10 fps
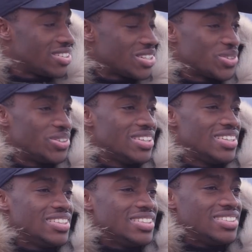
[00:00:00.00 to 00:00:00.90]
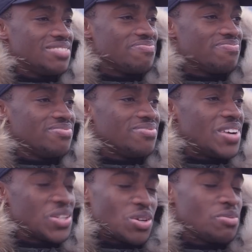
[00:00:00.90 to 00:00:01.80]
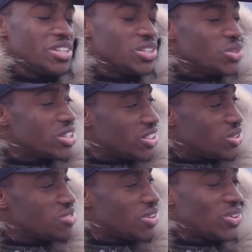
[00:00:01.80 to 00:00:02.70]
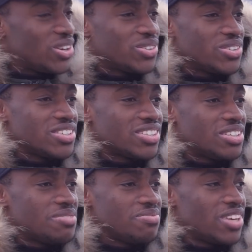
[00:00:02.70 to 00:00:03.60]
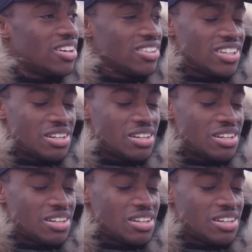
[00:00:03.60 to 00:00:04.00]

Also, also ich habe nie die Geduld verloren und ähm, ja,